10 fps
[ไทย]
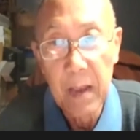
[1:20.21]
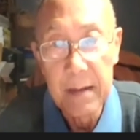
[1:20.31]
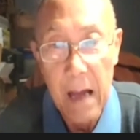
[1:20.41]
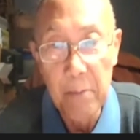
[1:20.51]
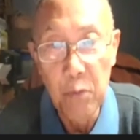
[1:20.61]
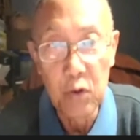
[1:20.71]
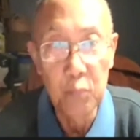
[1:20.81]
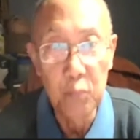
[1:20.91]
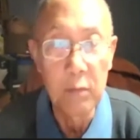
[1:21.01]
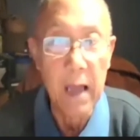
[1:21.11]
ตามบททบท
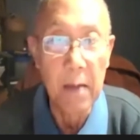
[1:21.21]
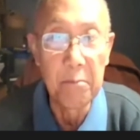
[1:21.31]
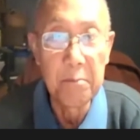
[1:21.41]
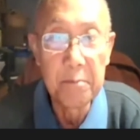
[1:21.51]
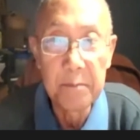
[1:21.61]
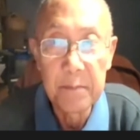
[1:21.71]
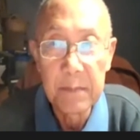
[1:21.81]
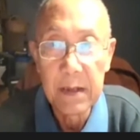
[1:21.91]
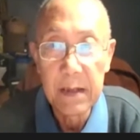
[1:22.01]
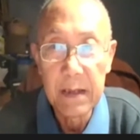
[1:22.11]
วนธรรม
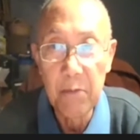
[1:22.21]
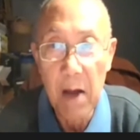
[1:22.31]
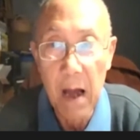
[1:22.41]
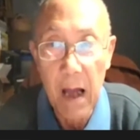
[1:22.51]
ที่ว่า